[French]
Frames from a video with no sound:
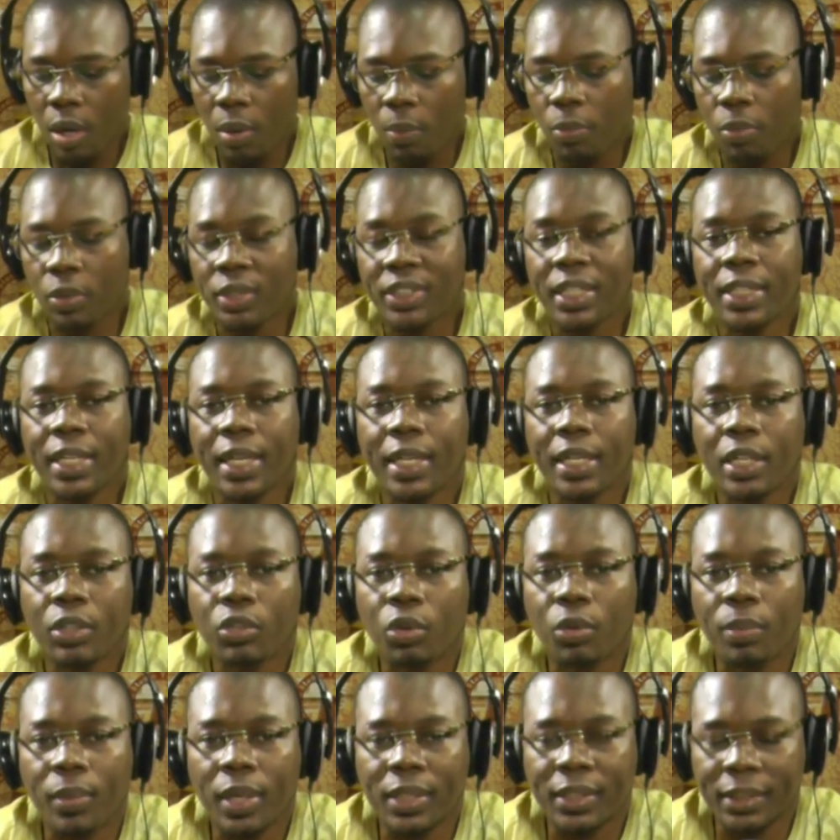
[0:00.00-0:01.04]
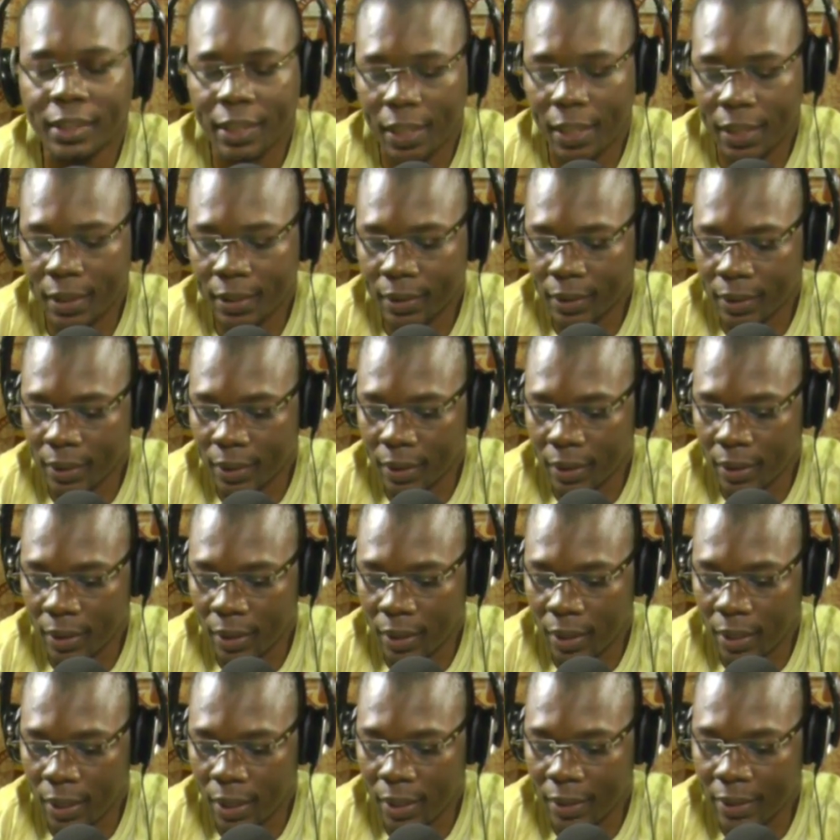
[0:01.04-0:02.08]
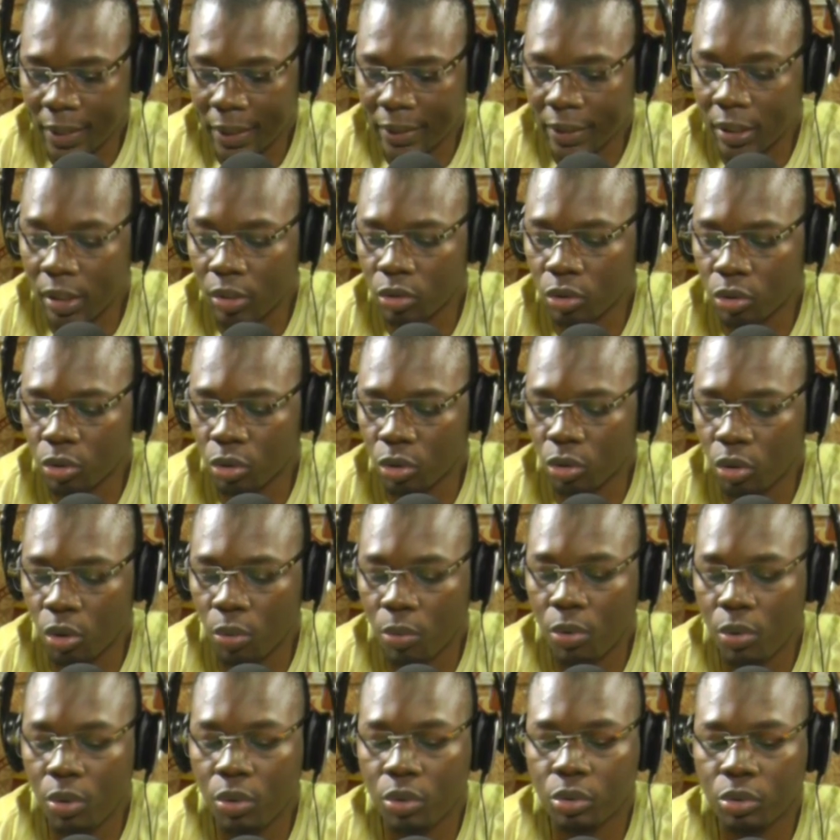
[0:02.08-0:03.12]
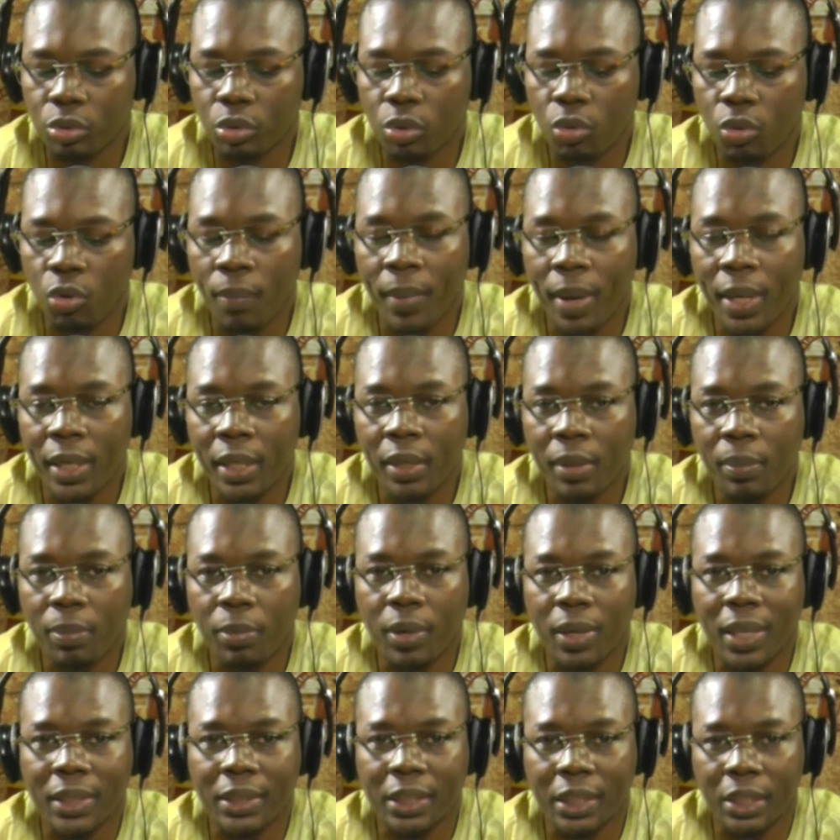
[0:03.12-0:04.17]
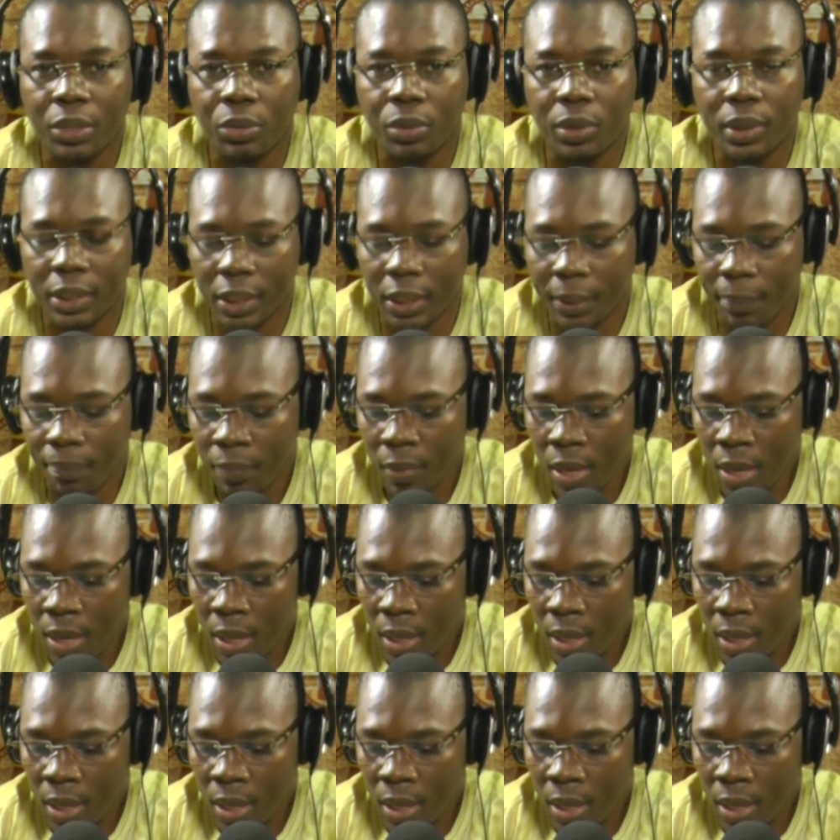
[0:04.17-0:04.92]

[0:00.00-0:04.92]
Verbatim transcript: pour cette année 2016. Les attentes sont nombreuses au Mali pour la sécurité.